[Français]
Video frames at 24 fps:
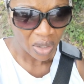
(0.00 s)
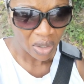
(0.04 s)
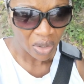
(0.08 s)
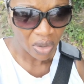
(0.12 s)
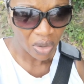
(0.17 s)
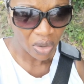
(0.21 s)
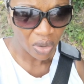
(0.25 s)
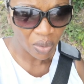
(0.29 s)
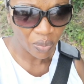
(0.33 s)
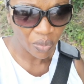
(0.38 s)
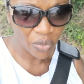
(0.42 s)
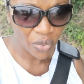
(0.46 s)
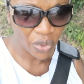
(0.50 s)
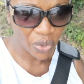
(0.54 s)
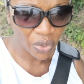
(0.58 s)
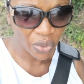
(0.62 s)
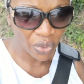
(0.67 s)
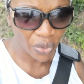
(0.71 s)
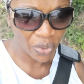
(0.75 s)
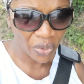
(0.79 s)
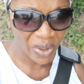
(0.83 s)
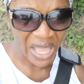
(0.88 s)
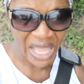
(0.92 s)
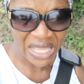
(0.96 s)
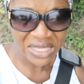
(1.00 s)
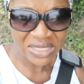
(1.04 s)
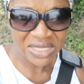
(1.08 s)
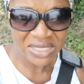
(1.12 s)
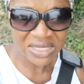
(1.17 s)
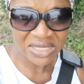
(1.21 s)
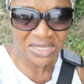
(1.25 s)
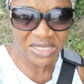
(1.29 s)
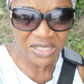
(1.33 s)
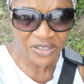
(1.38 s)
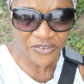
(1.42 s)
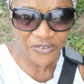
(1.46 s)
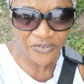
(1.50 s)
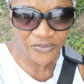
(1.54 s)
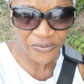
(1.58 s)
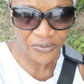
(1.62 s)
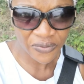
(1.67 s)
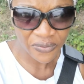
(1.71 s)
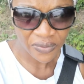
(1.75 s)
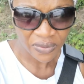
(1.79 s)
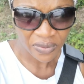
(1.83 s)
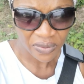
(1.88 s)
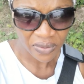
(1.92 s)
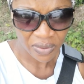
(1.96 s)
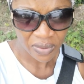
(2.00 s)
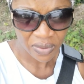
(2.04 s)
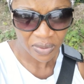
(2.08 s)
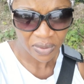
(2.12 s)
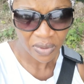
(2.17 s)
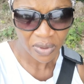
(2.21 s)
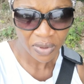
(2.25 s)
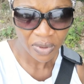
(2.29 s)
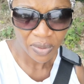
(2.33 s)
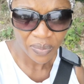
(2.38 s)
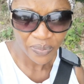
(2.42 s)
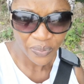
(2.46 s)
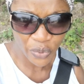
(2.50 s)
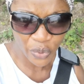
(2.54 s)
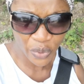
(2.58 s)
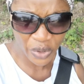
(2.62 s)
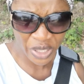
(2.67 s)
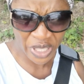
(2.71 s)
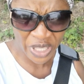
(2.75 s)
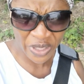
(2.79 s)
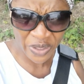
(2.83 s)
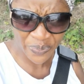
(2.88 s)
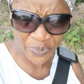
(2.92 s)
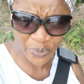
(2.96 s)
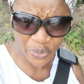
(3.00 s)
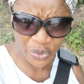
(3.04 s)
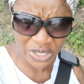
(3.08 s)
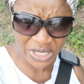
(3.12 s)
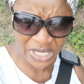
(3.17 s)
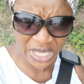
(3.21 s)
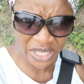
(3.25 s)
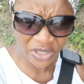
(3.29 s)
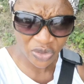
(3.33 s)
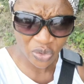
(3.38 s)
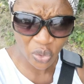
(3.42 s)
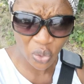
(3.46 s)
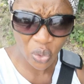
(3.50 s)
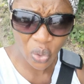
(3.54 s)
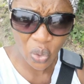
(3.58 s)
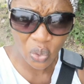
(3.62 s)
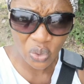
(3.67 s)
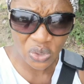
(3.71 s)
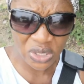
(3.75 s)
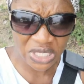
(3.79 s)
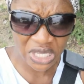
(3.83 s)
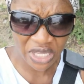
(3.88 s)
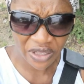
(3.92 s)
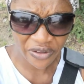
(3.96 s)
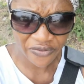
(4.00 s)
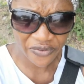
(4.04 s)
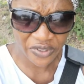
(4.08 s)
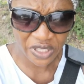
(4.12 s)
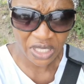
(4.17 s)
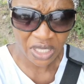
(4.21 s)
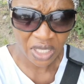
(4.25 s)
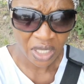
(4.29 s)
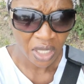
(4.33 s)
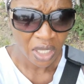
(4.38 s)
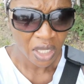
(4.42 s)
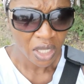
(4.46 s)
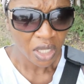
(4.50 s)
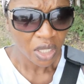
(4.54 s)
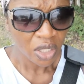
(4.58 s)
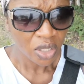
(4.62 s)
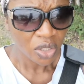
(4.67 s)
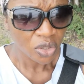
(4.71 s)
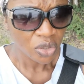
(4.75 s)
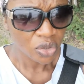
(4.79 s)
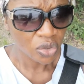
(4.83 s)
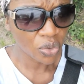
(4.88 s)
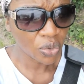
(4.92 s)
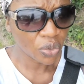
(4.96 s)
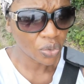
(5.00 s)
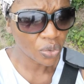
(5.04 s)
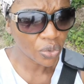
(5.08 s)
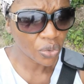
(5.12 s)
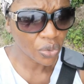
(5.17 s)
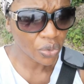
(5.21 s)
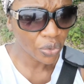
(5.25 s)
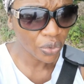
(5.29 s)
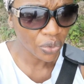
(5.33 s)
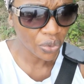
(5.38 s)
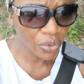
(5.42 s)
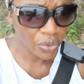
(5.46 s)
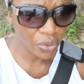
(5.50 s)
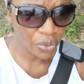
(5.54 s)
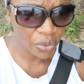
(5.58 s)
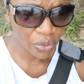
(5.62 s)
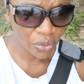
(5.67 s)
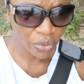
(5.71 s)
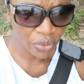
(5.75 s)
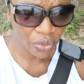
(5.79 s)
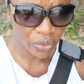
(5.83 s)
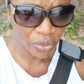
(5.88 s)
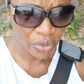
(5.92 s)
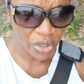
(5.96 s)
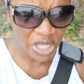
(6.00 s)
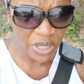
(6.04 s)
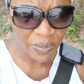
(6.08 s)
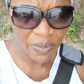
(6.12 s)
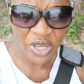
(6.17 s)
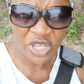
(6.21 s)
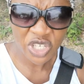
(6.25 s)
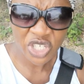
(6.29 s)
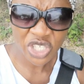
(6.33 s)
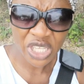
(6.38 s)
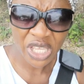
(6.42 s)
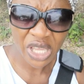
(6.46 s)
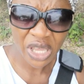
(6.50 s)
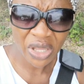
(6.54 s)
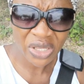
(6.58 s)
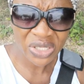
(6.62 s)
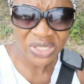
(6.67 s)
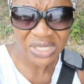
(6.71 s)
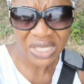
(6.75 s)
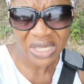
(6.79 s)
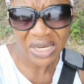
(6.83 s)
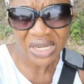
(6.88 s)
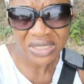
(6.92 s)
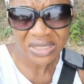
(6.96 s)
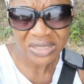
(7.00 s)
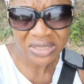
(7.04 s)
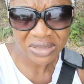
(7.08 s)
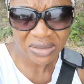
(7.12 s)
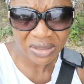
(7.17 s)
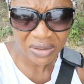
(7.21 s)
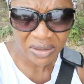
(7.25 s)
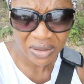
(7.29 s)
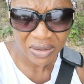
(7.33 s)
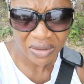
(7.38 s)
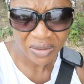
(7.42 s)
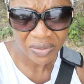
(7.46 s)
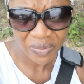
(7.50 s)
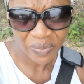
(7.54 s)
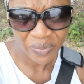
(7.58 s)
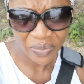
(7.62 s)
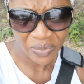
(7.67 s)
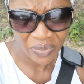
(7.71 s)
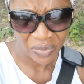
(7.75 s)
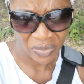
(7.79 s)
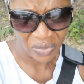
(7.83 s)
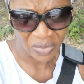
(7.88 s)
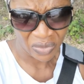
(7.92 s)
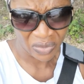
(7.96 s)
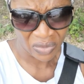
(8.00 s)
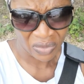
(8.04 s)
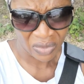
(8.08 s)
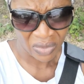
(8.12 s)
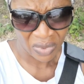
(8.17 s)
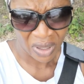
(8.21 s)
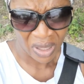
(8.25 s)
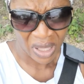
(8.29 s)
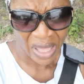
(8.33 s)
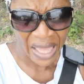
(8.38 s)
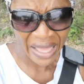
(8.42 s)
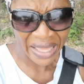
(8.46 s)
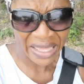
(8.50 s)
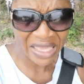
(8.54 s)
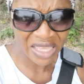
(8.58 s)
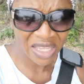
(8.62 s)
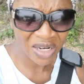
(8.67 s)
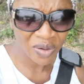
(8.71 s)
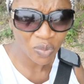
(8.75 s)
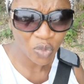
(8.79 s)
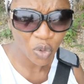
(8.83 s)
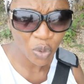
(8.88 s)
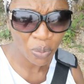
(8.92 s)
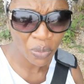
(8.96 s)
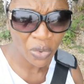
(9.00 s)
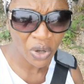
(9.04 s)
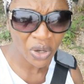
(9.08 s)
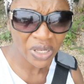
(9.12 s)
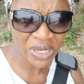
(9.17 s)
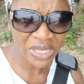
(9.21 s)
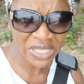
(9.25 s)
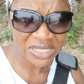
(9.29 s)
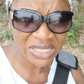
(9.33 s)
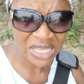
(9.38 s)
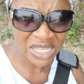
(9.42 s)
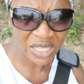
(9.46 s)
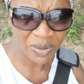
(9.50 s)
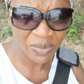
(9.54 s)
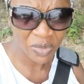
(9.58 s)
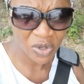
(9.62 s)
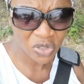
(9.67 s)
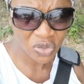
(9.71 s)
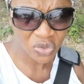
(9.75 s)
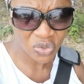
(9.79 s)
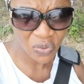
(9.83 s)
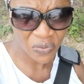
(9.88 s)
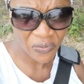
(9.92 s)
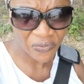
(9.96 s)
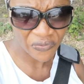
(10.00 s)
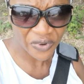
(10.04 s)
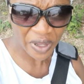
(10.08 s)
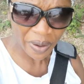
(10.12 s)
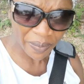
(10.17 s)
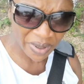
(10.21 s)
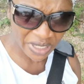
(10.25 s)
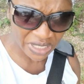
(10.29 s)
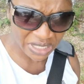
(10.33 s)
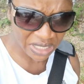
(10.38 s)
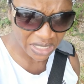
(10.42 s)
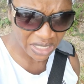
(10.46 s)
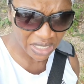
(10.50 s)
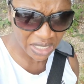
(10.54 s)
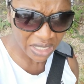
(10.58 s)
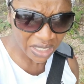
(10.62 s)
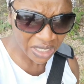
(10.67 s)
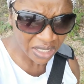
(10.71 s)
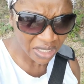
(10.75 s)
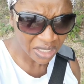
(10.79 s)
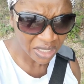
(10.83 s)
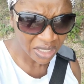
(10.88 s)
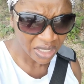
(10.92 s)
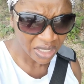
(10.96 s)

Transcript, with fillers: comme euh, additif pour qu'il puisse être conservé. Donc, imaginez un seul instant à quel moment les aliments sont fabriqués